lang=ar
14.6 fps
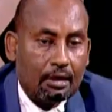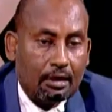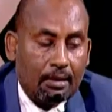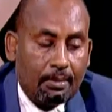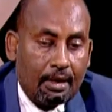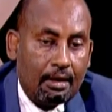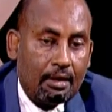
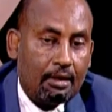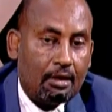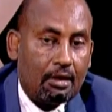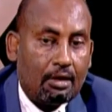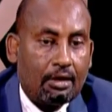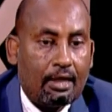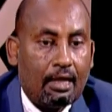طبعا
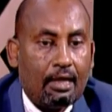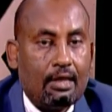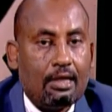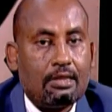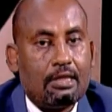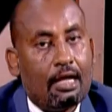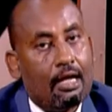
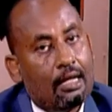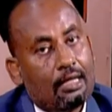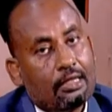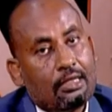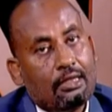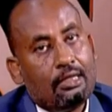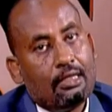رياضه سهله
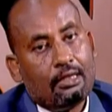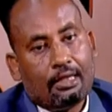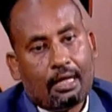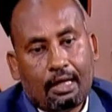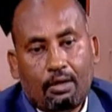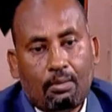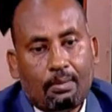جدا
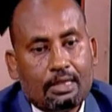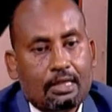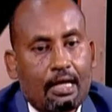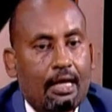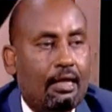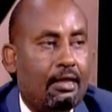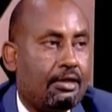تعلمها
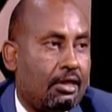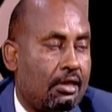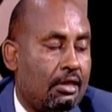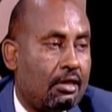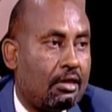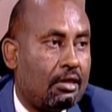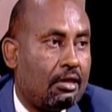سهل شديد